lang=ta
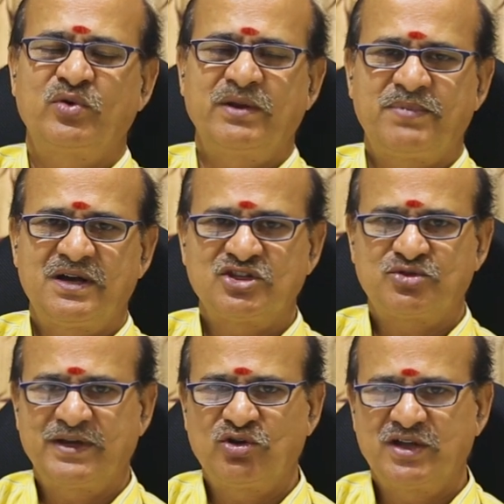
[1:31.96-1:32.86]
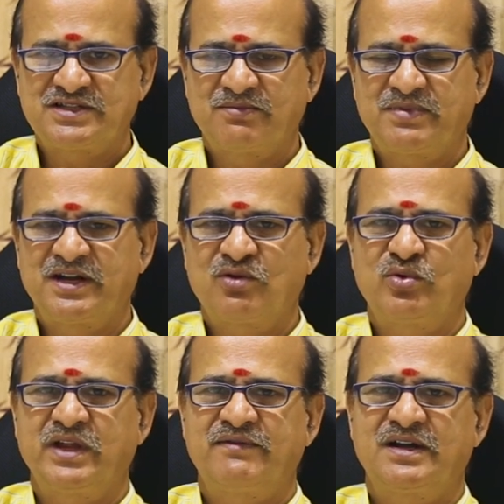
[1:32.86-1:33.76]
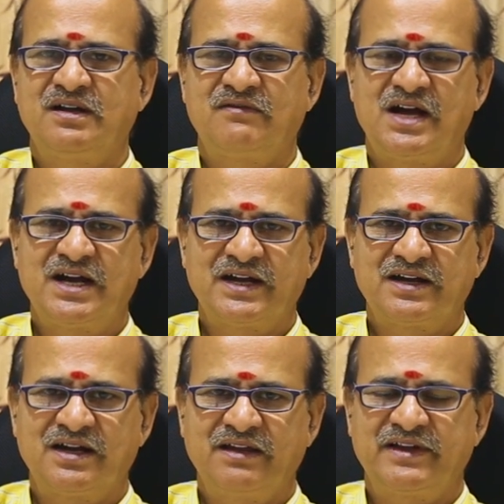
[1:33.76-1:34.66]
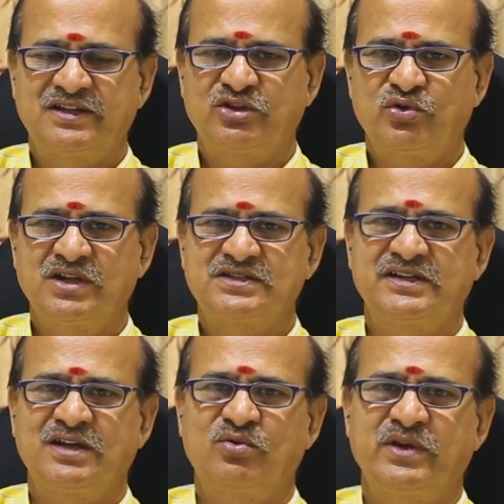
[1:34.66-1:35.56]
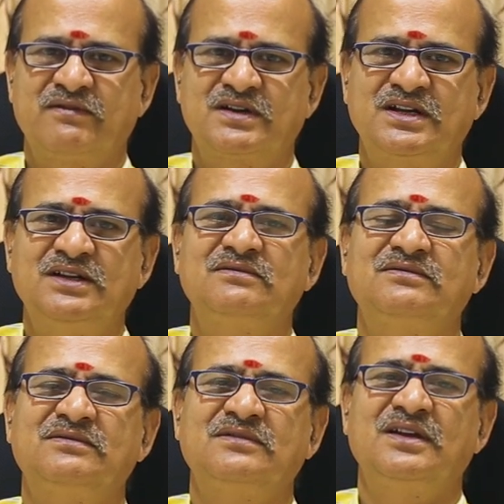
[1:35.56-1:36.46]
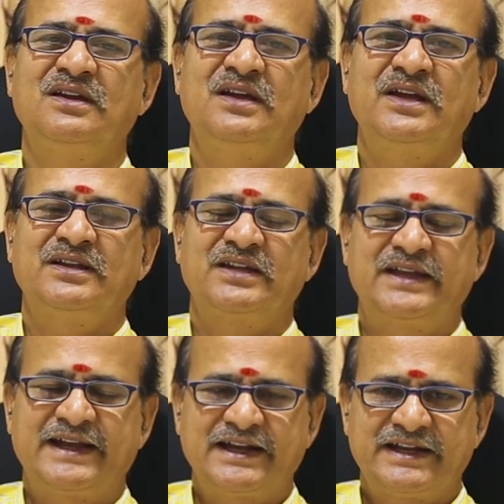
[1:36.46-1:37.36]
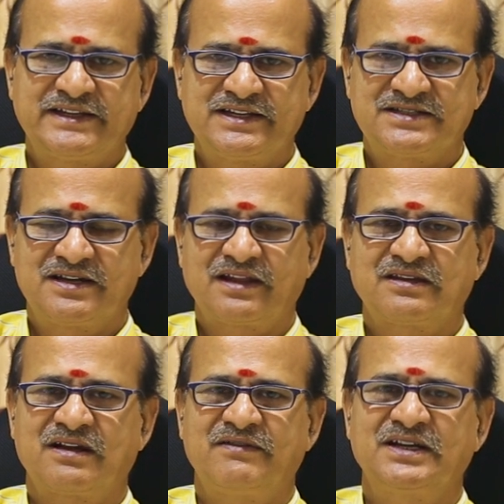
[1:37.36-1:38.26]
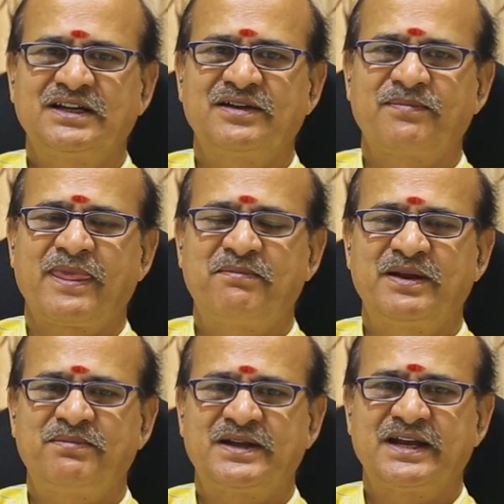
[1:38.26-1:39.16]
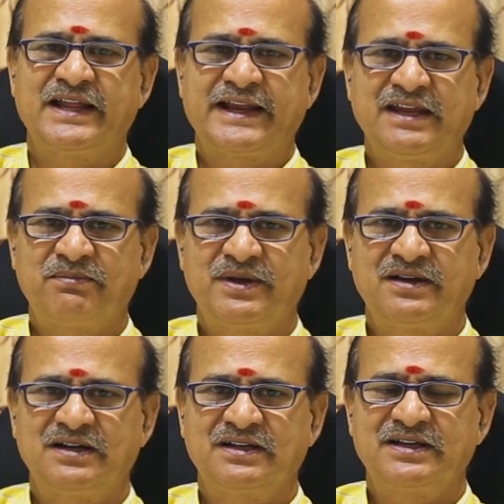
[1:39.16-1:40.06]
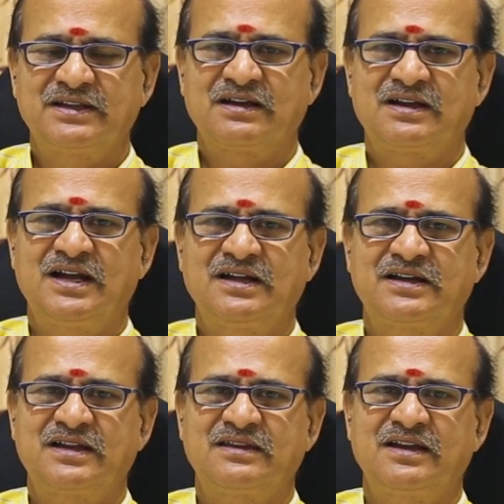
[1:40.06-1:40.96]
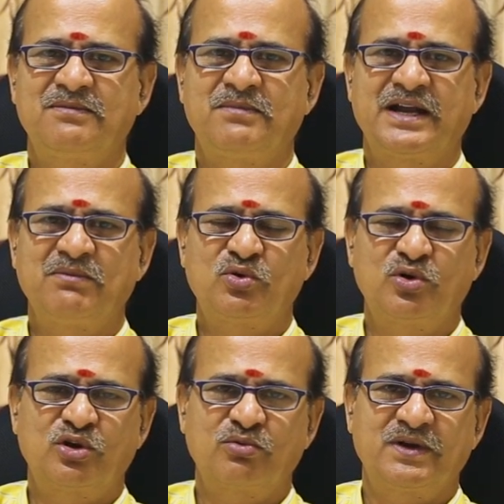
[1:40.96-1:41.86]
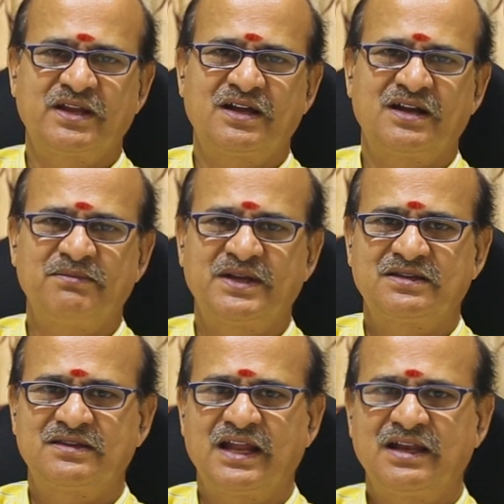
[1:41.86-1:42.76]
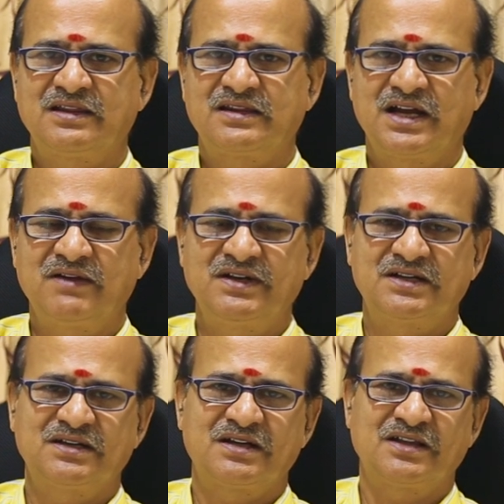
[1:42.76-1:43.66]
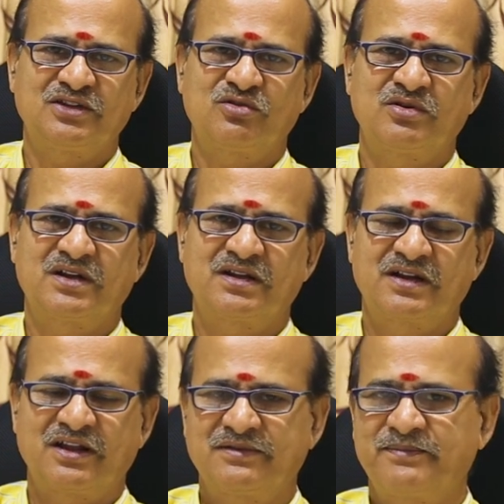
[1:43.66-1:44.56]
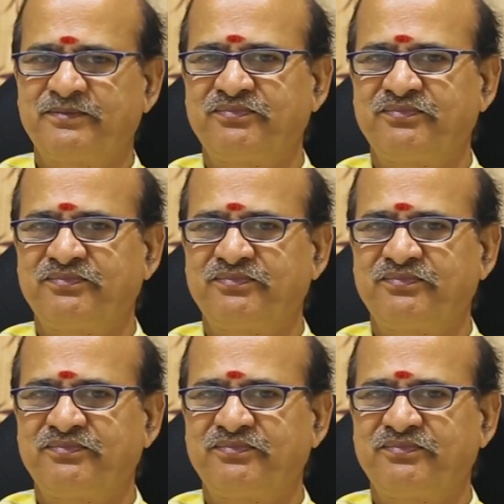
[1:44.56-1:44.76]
குறிப்பாக ஸ்பெகுலேஷன் பண்ணக்கூடியவர்கள் வாகனங்களை வைத்து தொழில் செய்யக்கூடியவர்கள் இந்த டிக்கெட் ஏஜென்சி நடத்துகிறவங்க இப்படிப்பட்ட நிறைய பேர்களுக்கு இந்த காலகட்டத்திலே மனம் கொளுரும்படியான மிக நல்ல தகவல்கள் காத்து கொண்டிருக்கிறது